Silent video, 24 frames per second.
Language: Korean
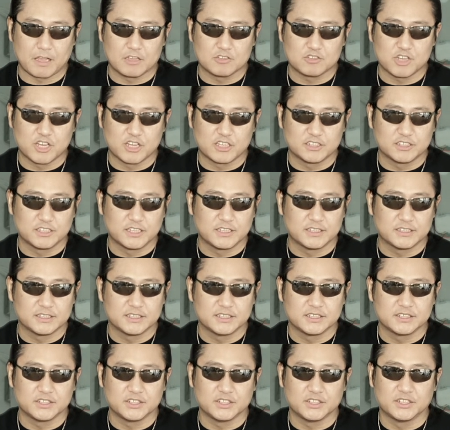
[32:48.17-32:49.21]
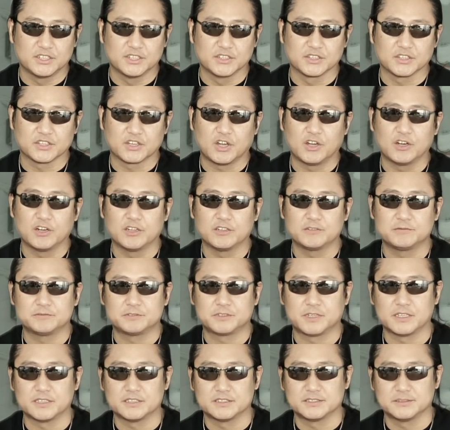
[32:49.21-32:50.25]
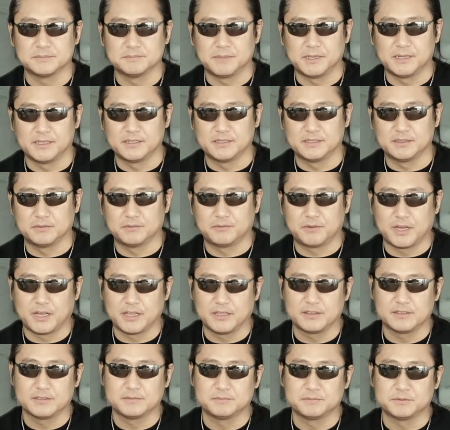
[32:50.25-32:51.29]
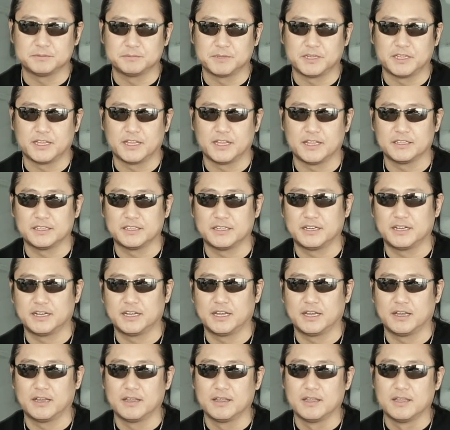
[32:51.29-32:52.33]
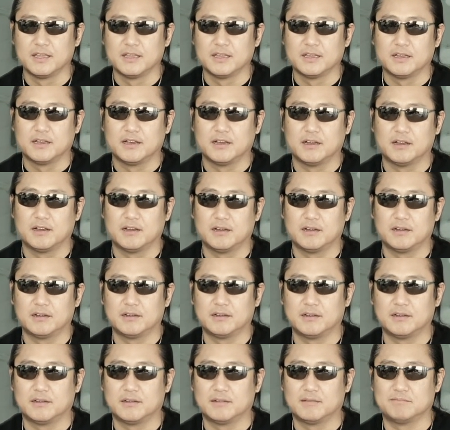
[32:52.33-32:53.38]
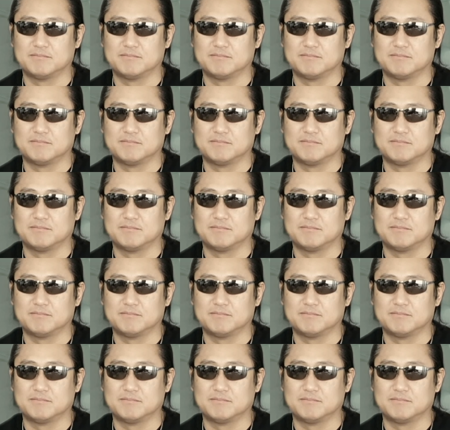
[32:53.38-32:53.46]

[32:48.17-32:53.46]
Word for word: 최근에는 이런 컬러풀한 신발들, 화이트뿐만 아니라 이런